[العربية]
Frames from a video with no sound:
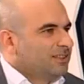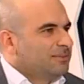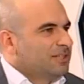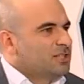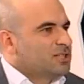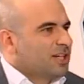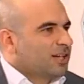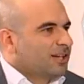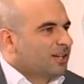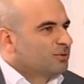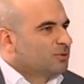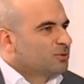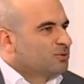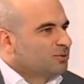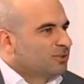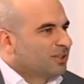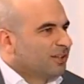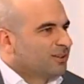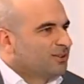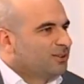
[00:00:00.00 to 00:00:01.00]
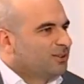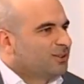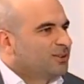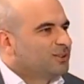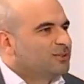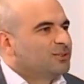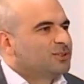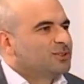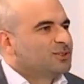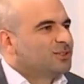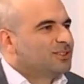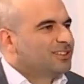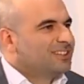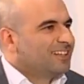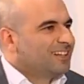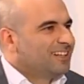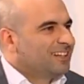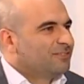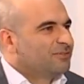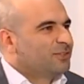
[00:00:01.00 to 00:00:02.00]
آه، متشكر وجودك هون وجود
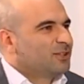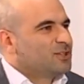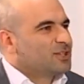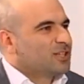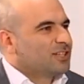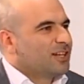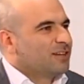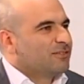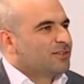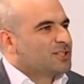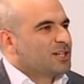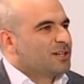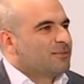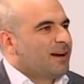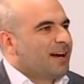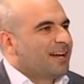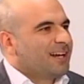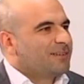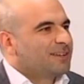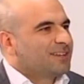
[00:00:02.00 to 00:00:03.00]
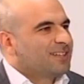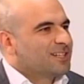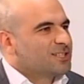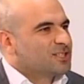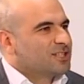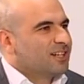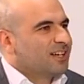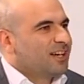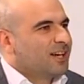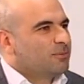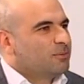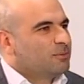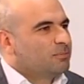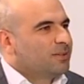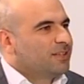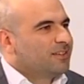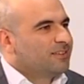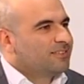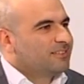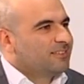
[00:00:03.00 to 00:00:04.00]
الفيوتشر معنا بالتاتش لاب
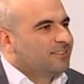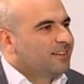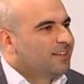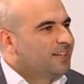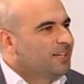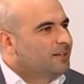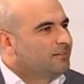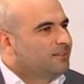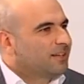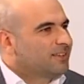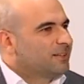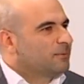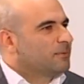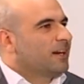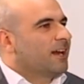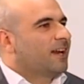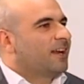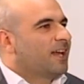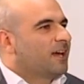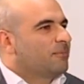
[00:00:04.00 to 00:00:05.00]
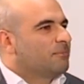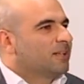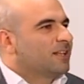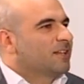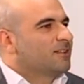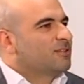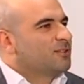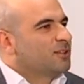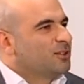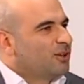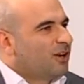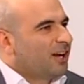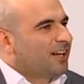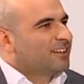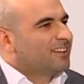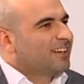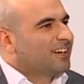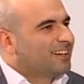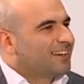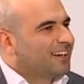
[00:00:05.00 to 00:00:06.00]
وبليز تعتبر هاللاب مثل استوديو
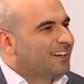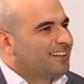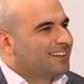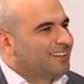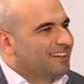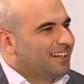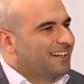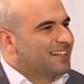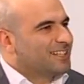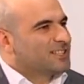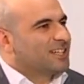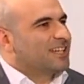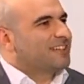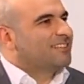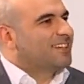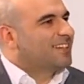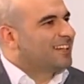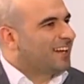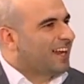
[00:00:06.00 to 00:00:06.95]
عندك يعني نحن جاهزين